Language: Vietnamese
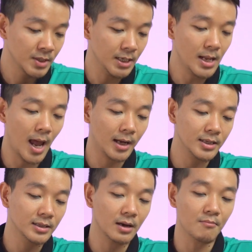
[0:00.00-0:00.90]
chính hãng ở
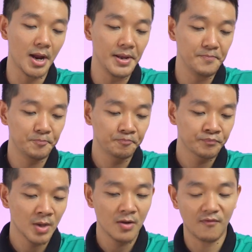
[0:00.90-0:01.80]
trên thân máy
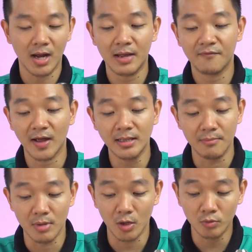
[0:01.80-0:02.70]
và anh em phải
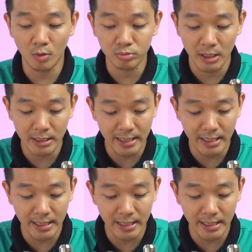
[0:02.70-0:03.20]
tìm hiểu thông tin